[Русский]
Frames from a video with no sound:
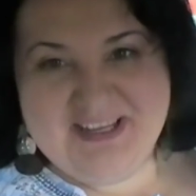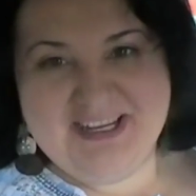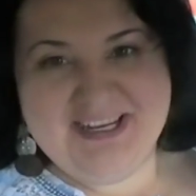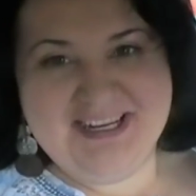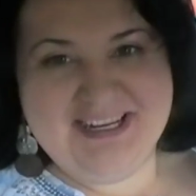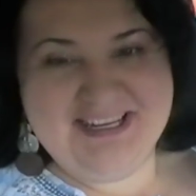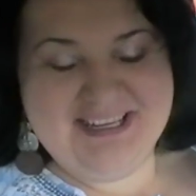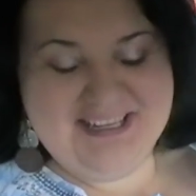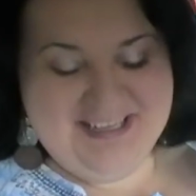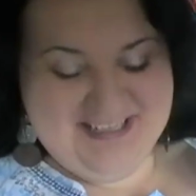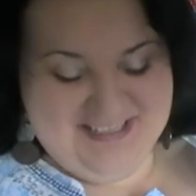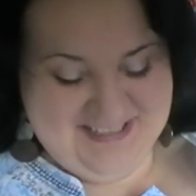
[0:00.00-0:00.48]

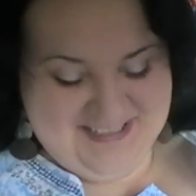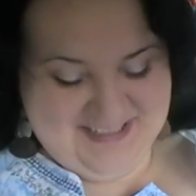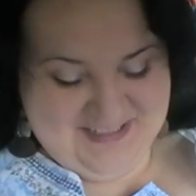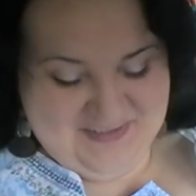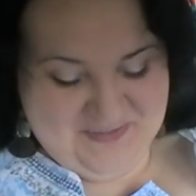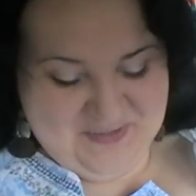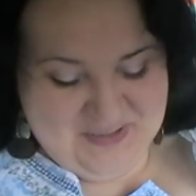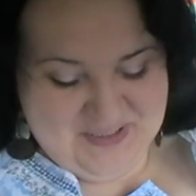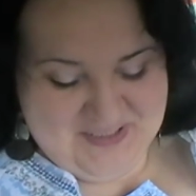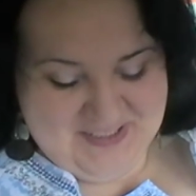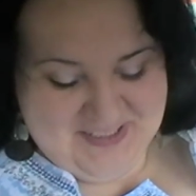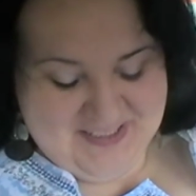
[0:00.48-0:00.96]
А,
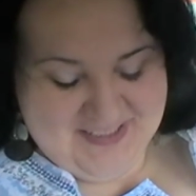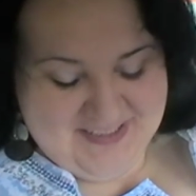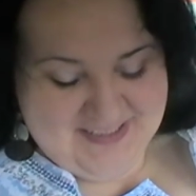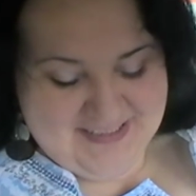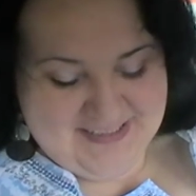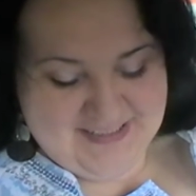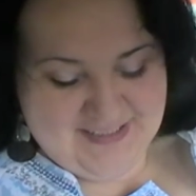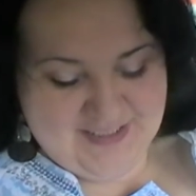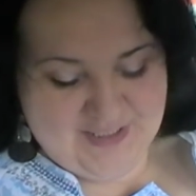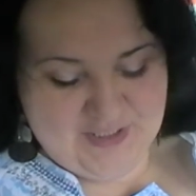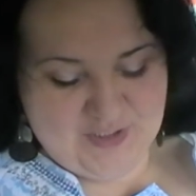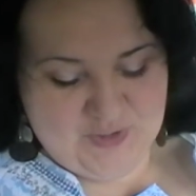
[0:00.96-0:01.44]
сегодня я
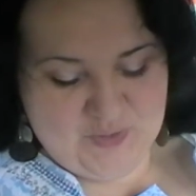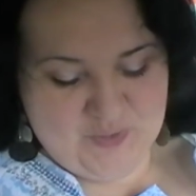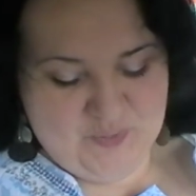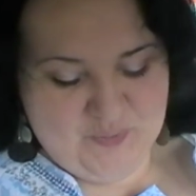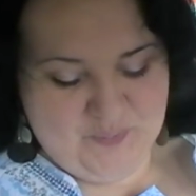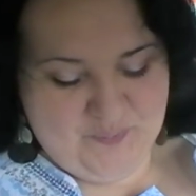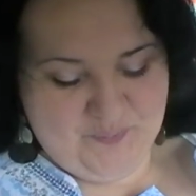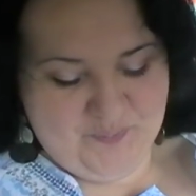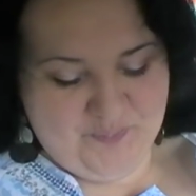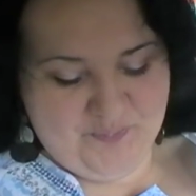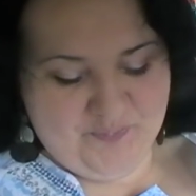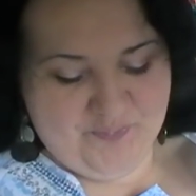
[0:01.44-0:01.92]

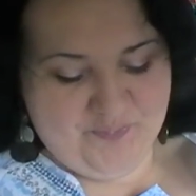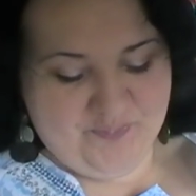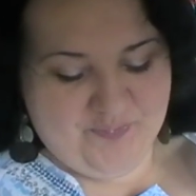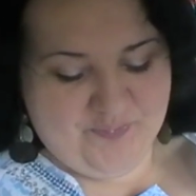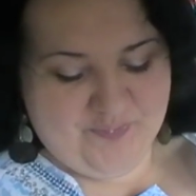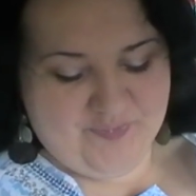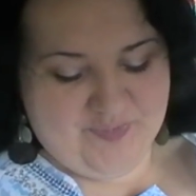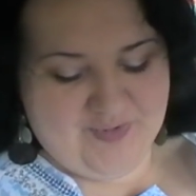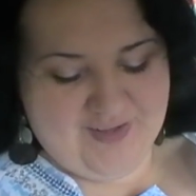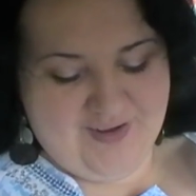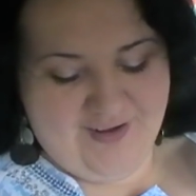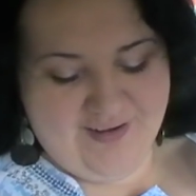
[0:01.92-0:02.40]
расскажу,
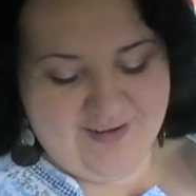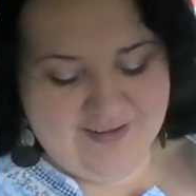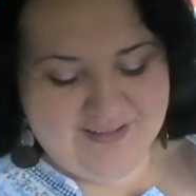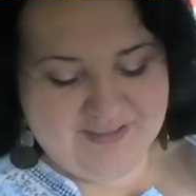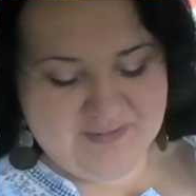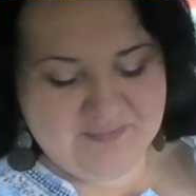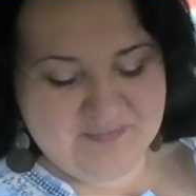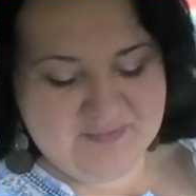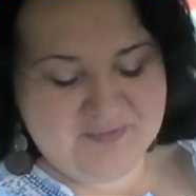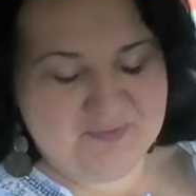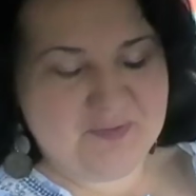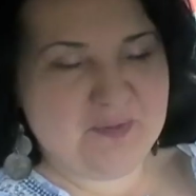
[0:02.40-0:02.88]

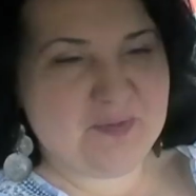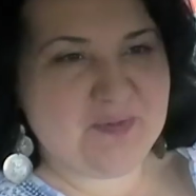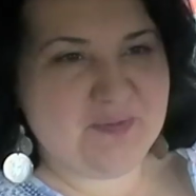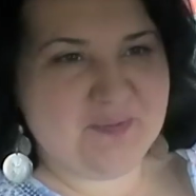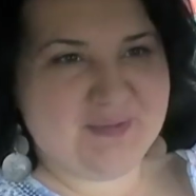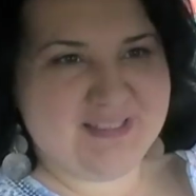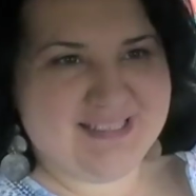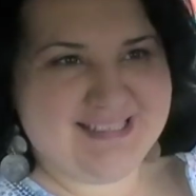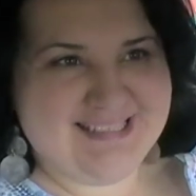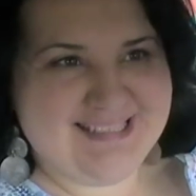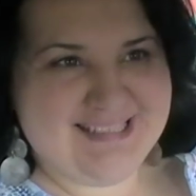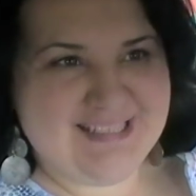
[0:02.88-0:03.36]
как, в
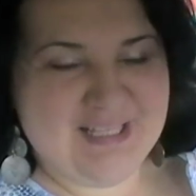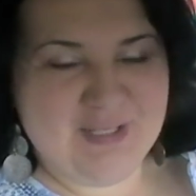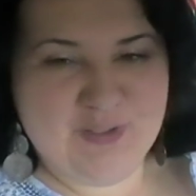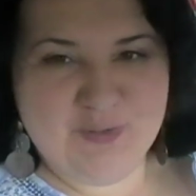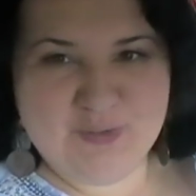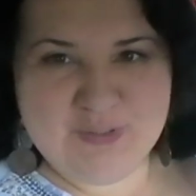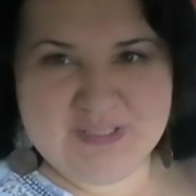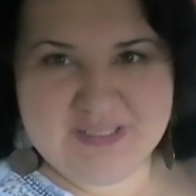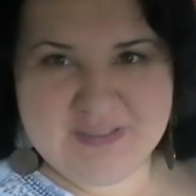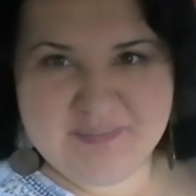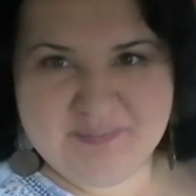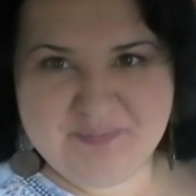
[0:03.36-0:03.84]
общем-то,
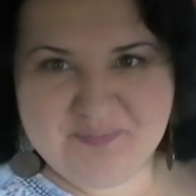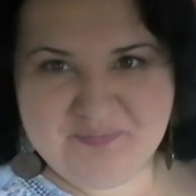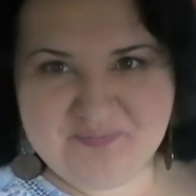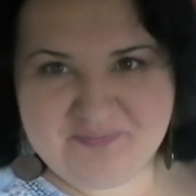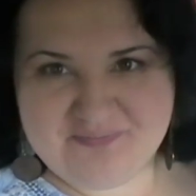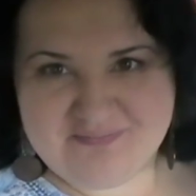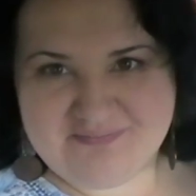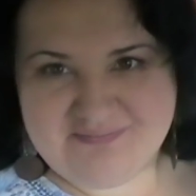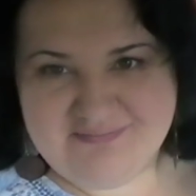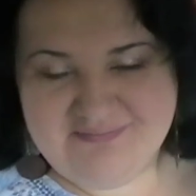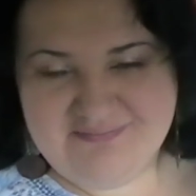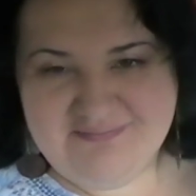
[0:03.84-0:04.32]
создаются
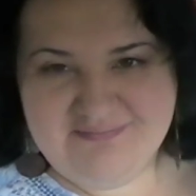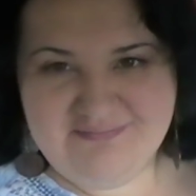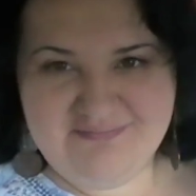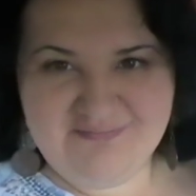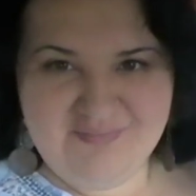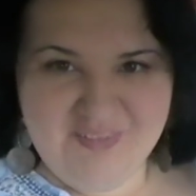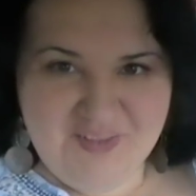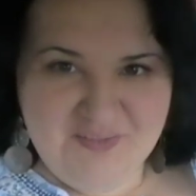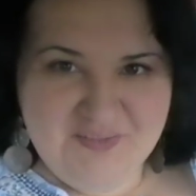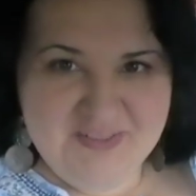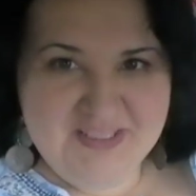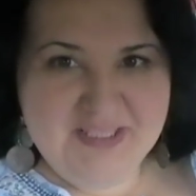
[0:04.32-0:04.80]

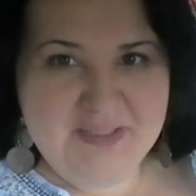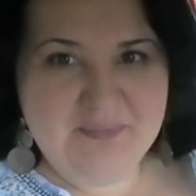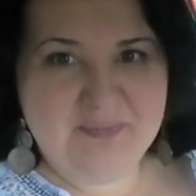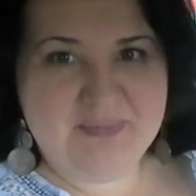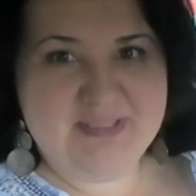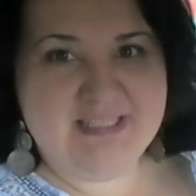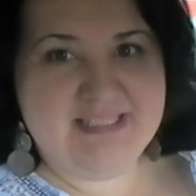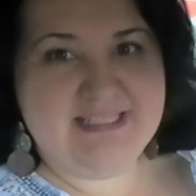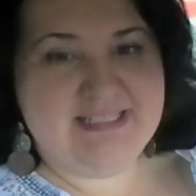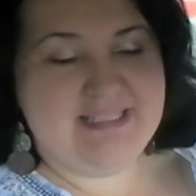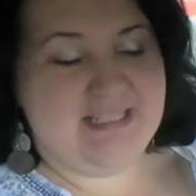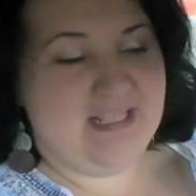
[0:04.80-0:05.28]
в
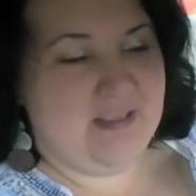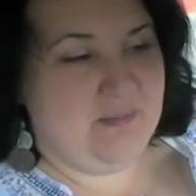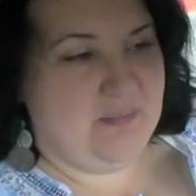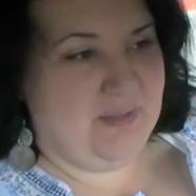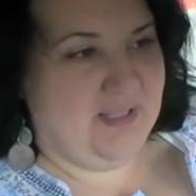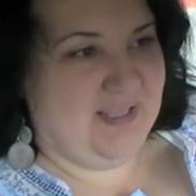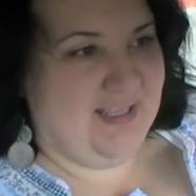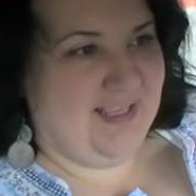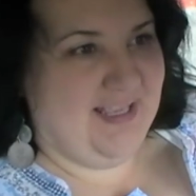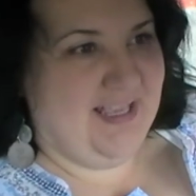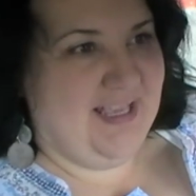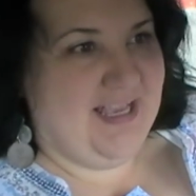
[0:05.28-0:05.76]
Египте
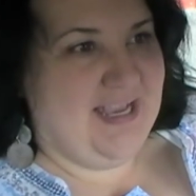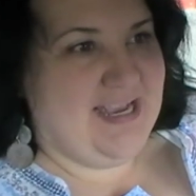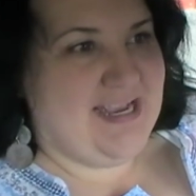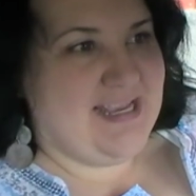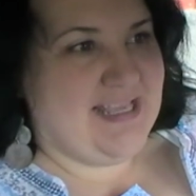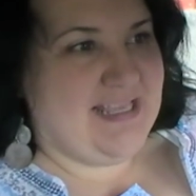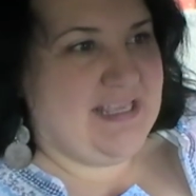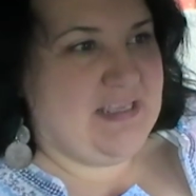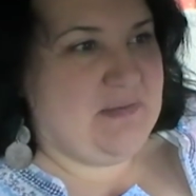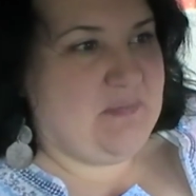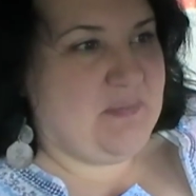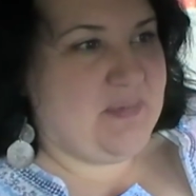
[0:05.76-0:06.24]
семьи.
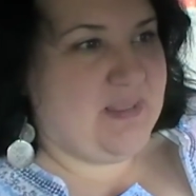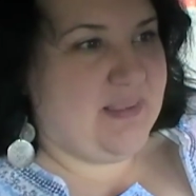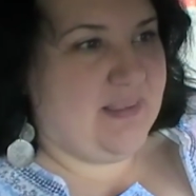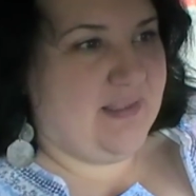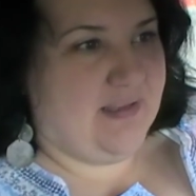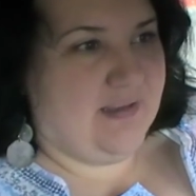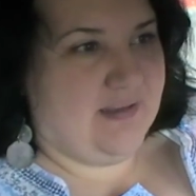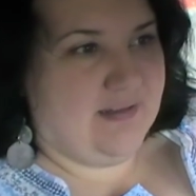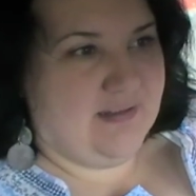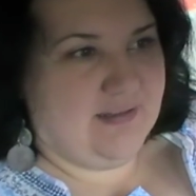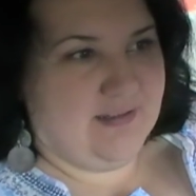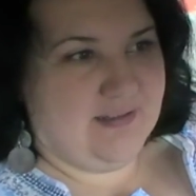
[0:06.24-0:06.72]

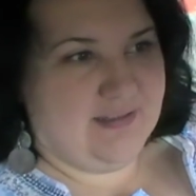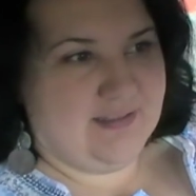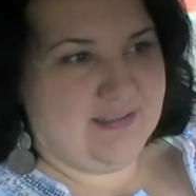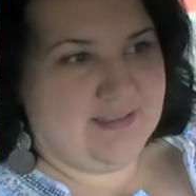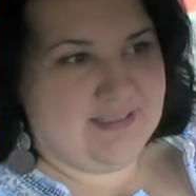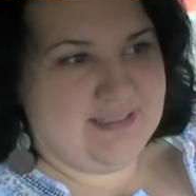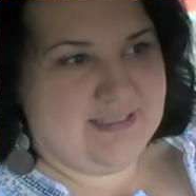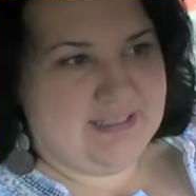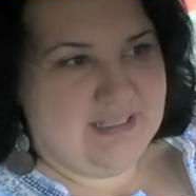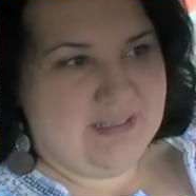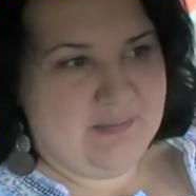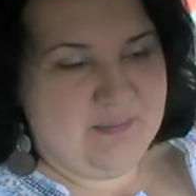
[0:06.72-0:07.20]
Именно
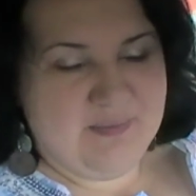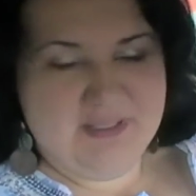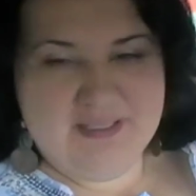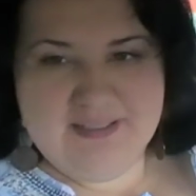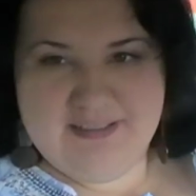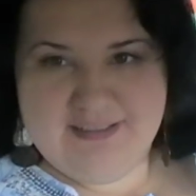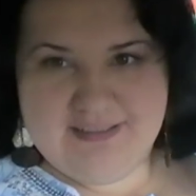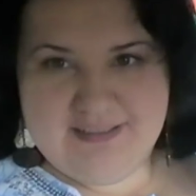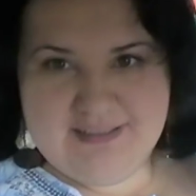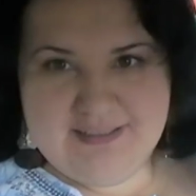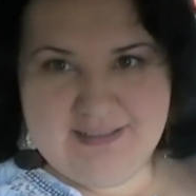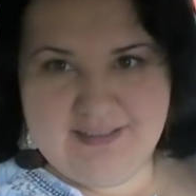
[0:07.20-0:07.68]
э,
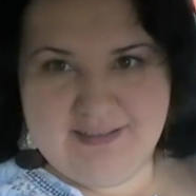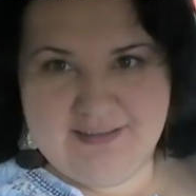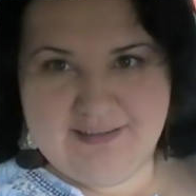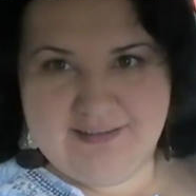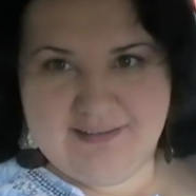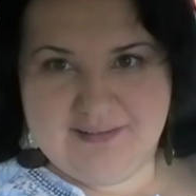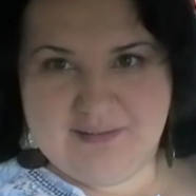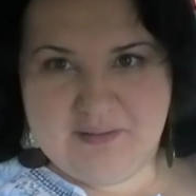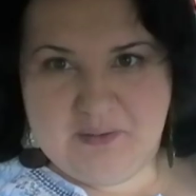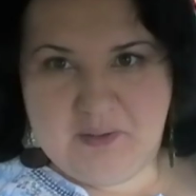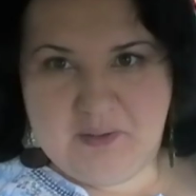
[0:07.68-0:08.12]
семьи, где